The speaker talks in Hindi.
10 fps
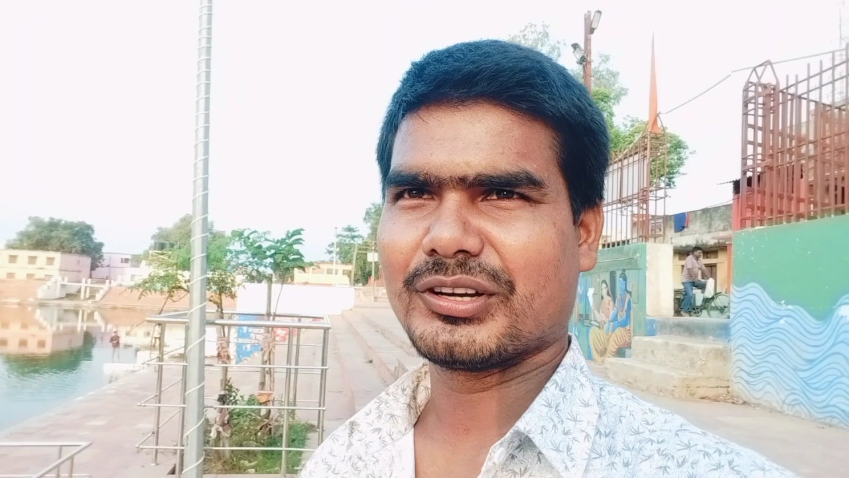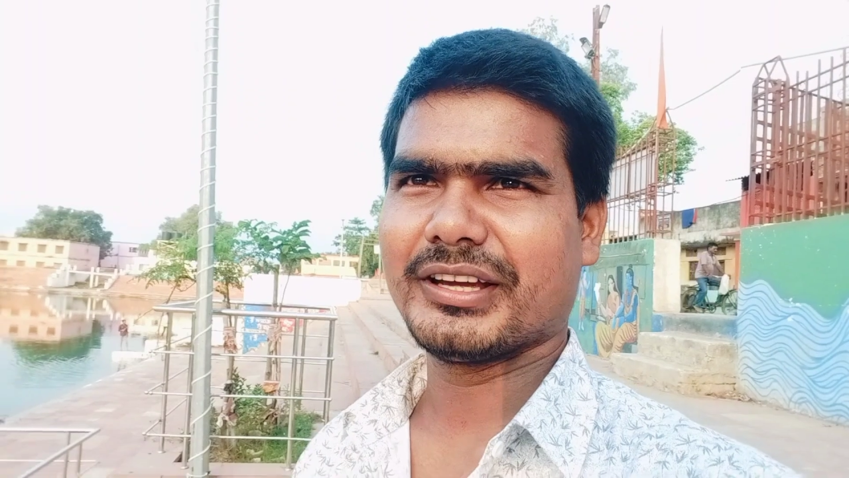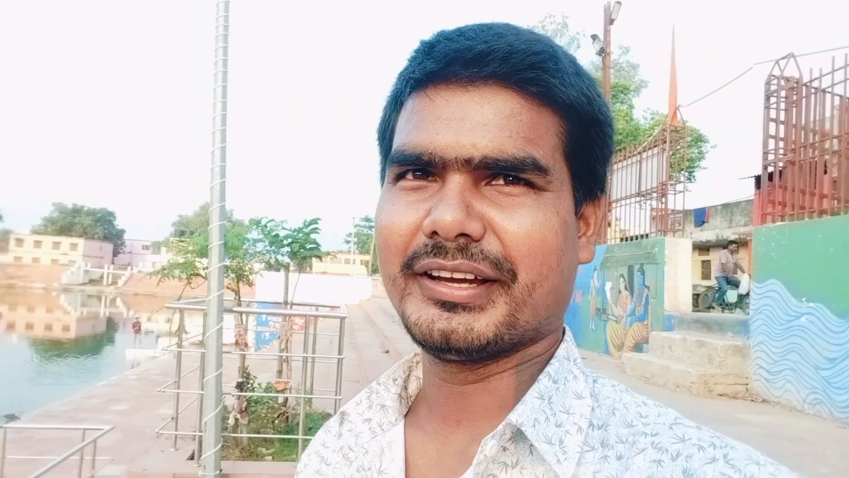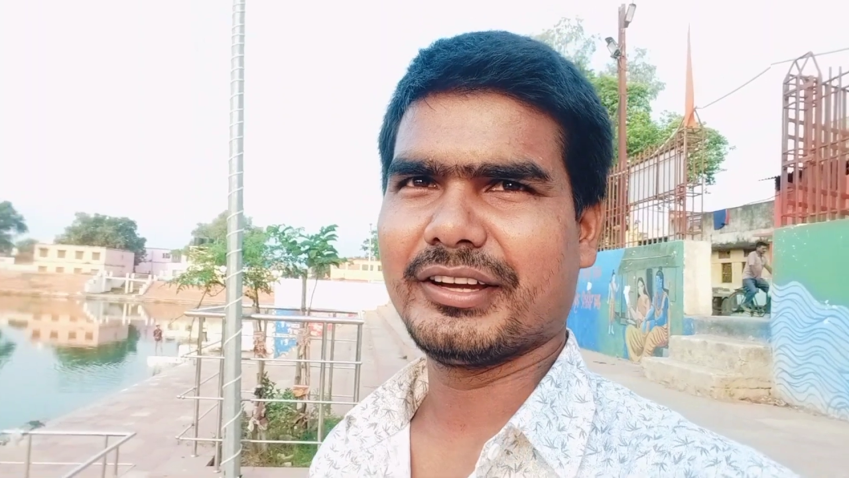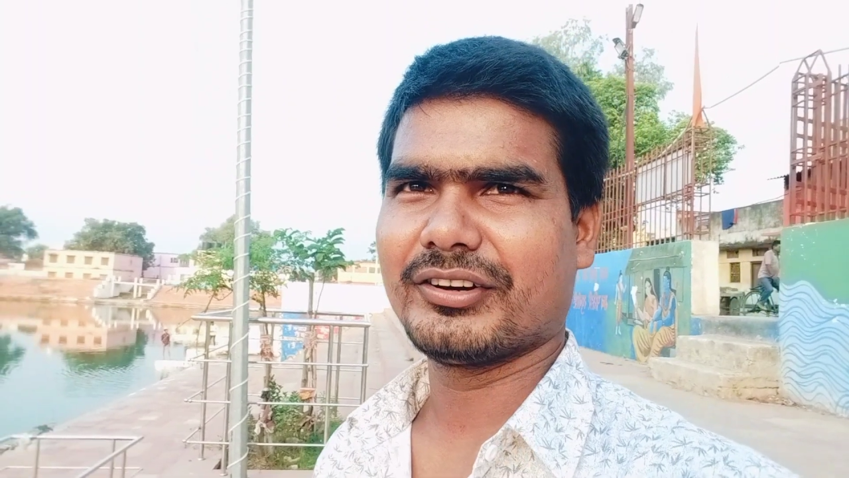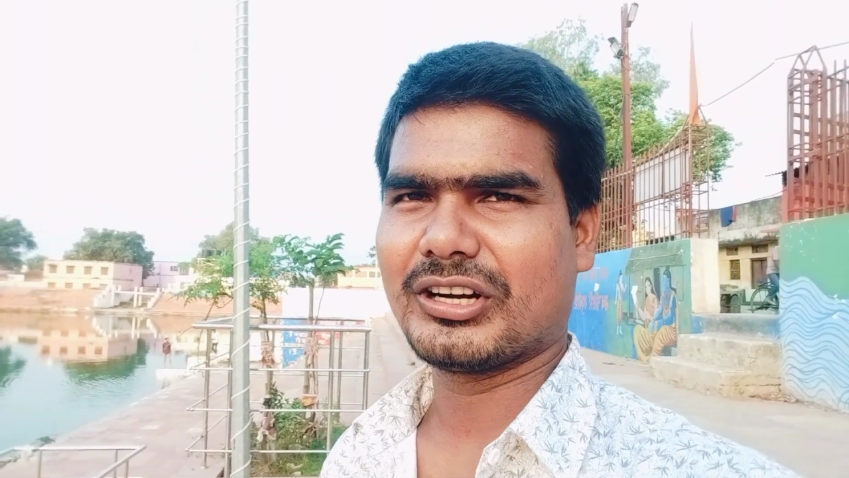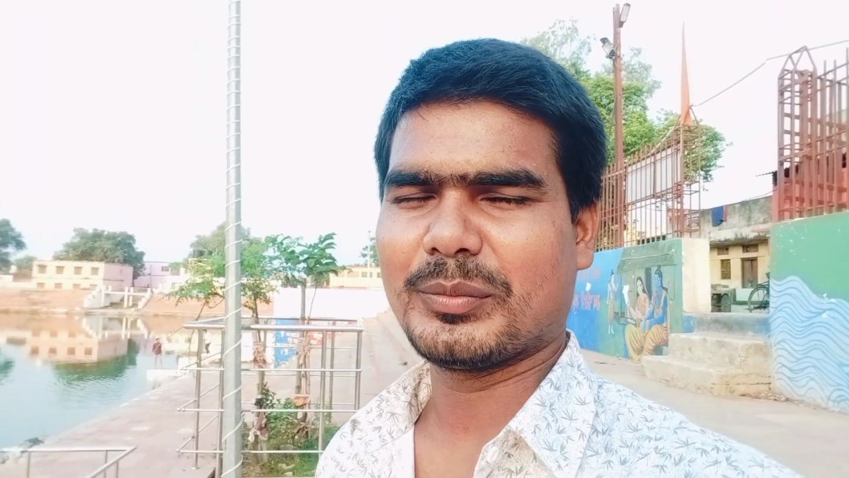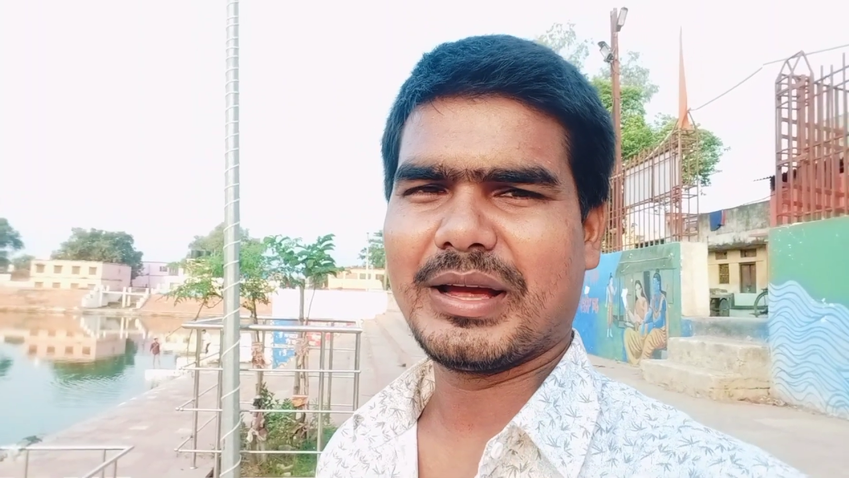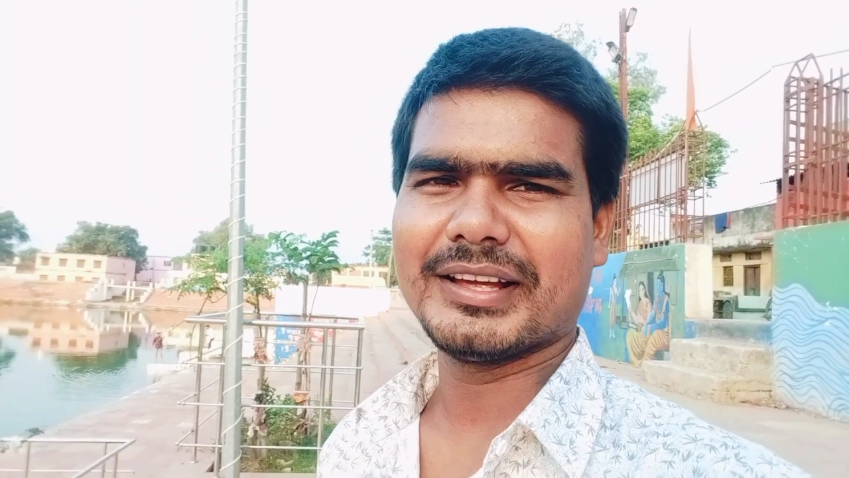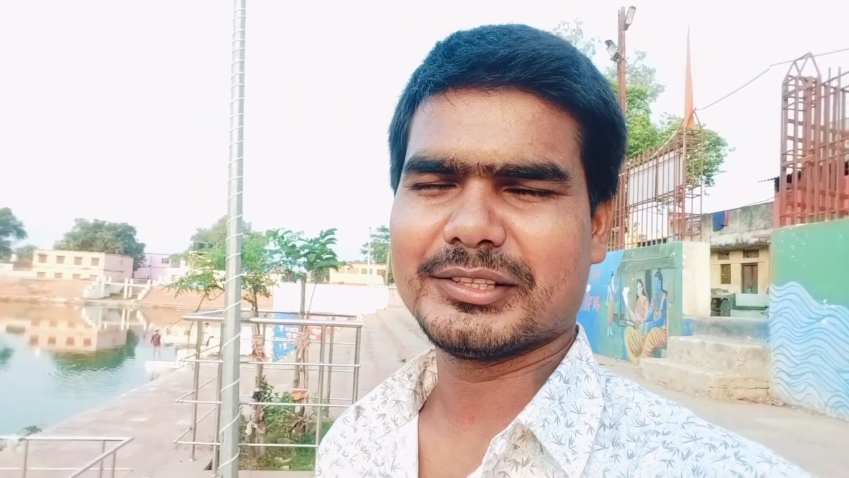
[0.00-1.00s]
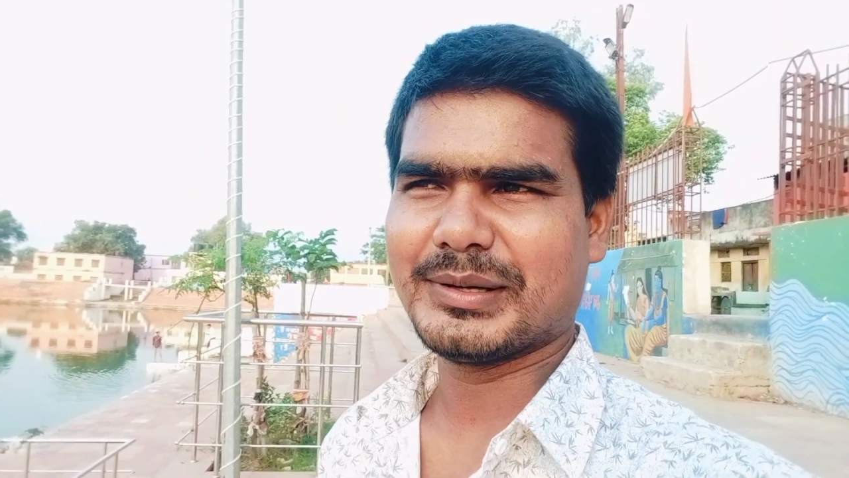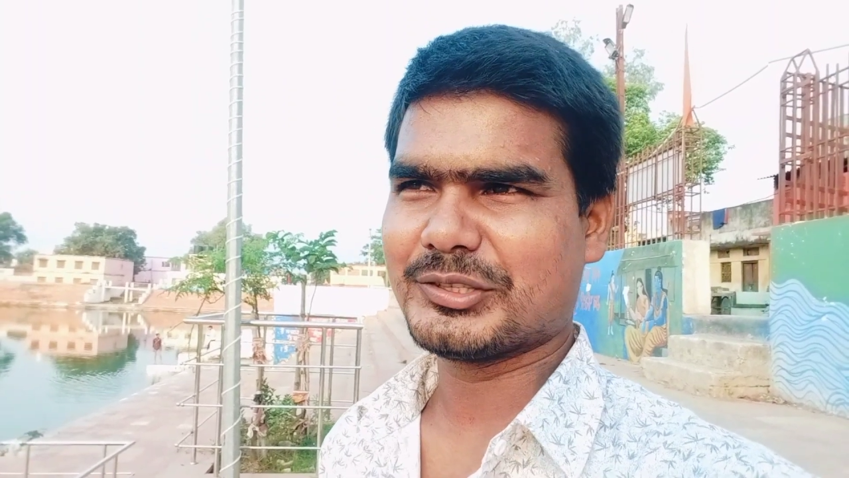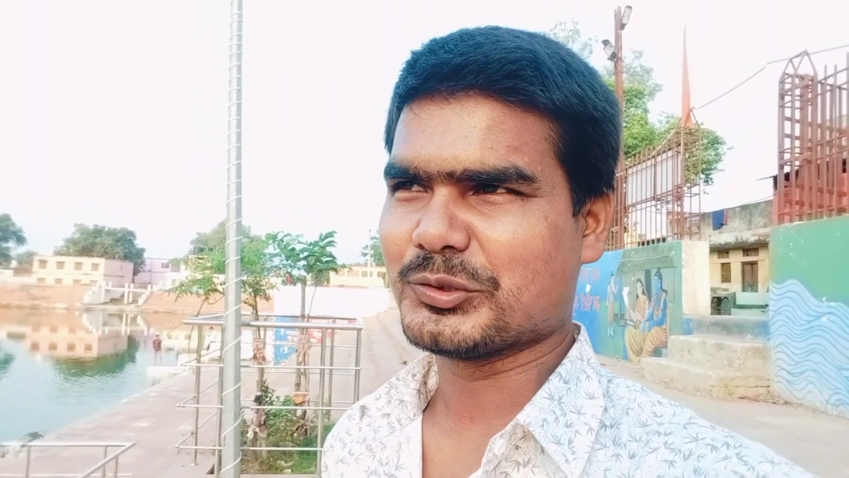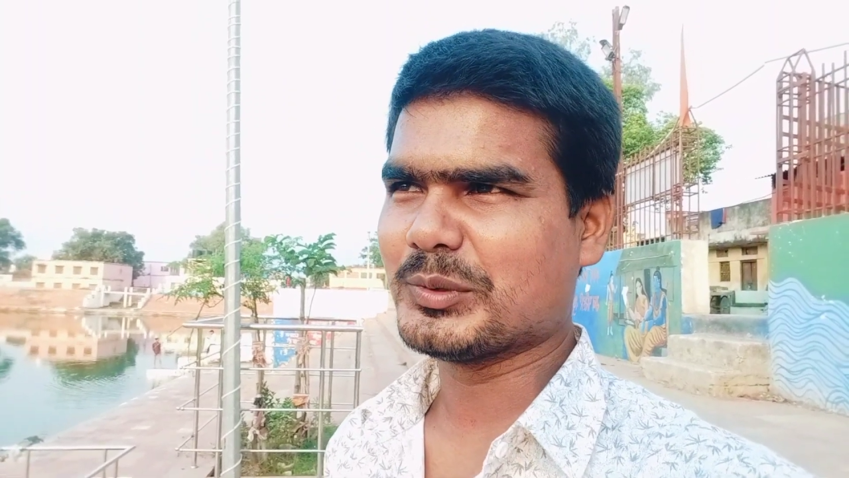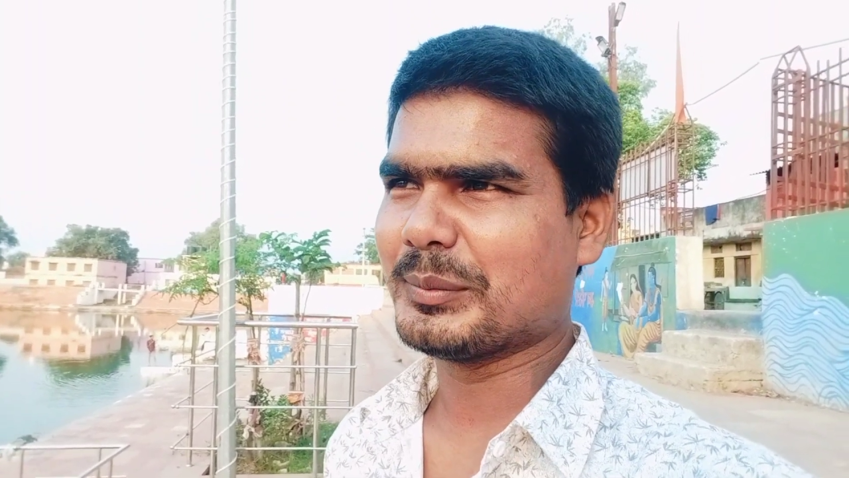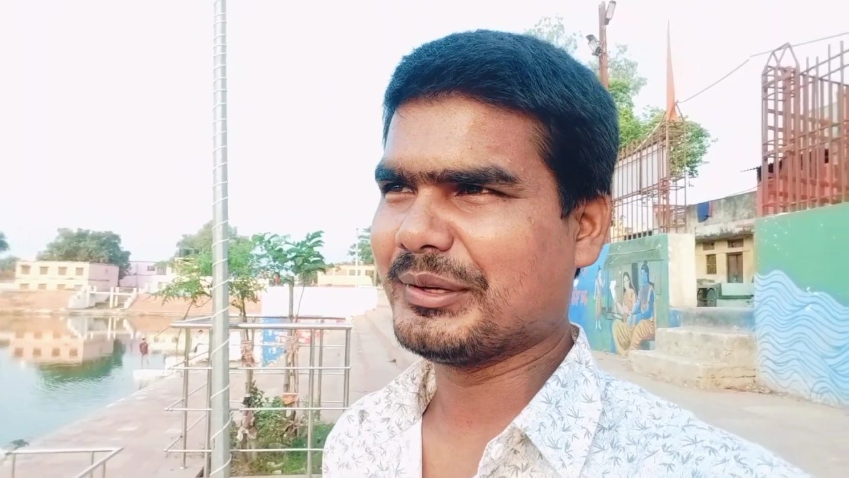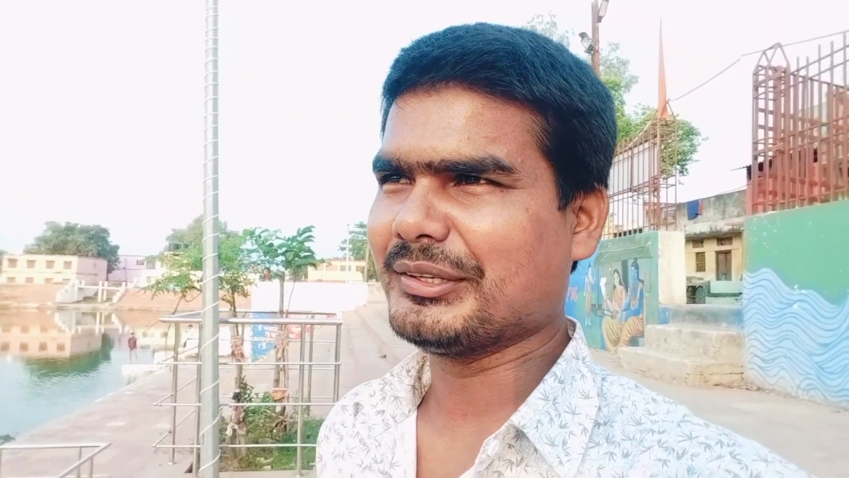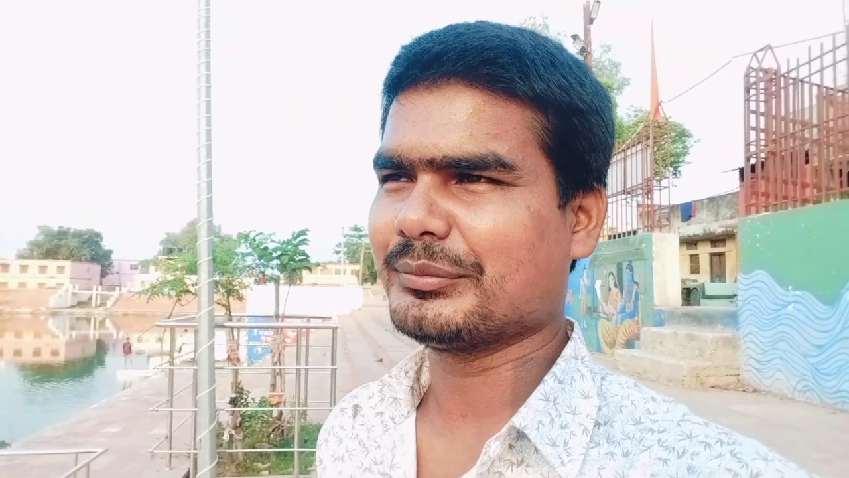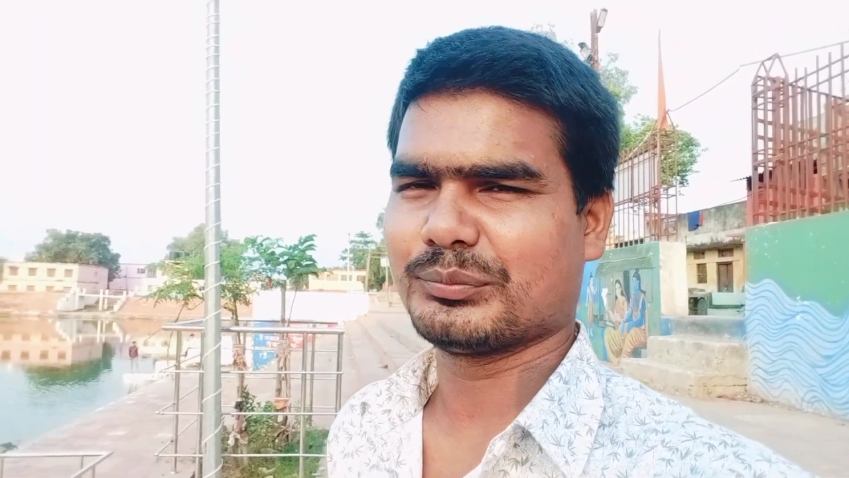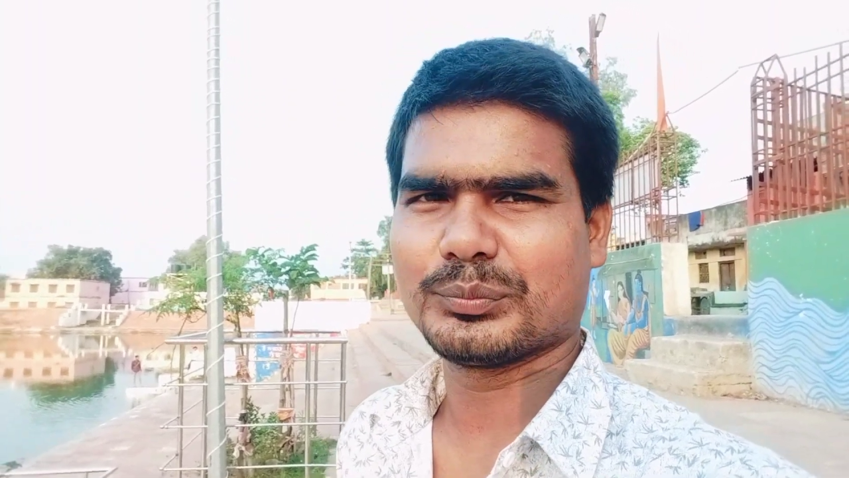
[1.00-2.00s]
हो गया है और हम आए थे भाई सुबह में
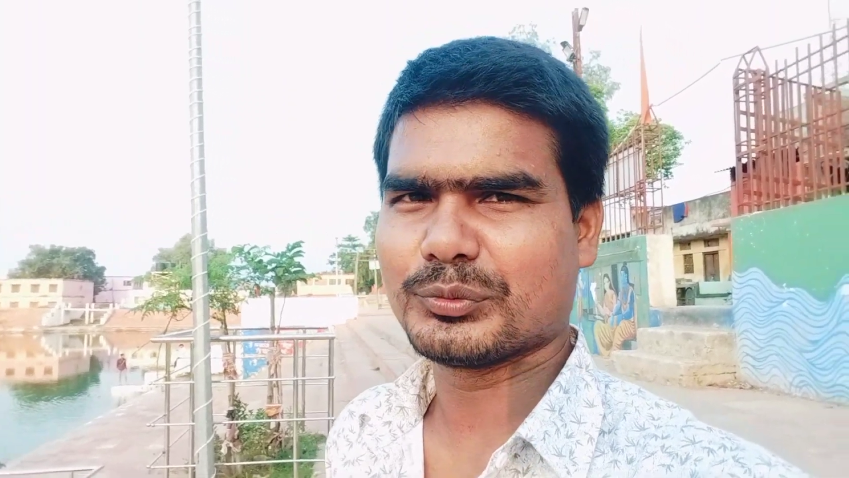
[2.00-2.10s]
ही